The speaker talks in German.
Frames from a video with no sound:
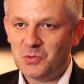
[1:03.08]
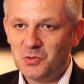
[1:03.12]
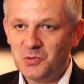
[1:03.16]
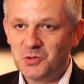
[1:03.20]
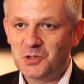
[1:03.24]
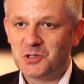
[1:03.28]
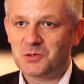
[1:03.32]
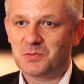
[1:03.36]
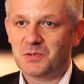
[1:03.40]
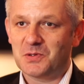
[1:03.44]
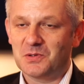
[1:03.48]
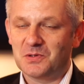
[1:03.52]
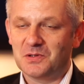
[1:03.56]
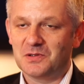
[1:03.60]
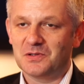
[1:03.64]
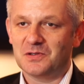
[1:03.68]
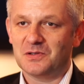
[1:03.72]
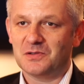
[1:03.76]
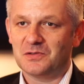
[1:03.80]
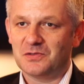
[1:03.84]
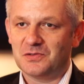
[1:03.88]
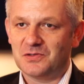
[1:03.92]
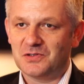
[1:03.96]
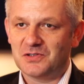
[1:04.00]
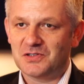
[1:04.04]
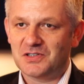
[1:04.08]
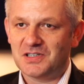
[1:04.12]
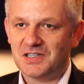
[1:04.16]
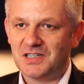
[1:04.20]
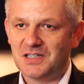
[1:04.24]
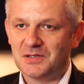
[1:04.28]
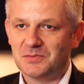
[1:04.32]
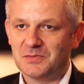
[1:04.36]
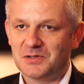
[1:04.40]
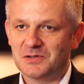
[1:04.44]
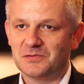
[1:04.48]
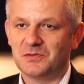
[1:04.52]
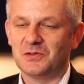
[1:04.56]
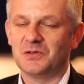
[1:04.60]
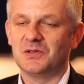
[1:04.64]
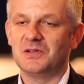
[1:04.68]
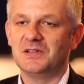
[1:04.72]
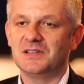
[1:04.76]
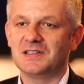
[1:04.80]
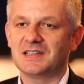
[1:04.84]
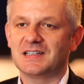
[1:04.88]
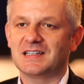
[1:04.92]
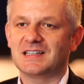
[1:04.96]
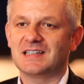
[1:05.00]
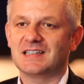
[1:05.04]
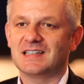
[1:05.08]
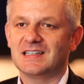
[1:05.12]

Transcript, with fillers: Ursprung von seinem Erfolg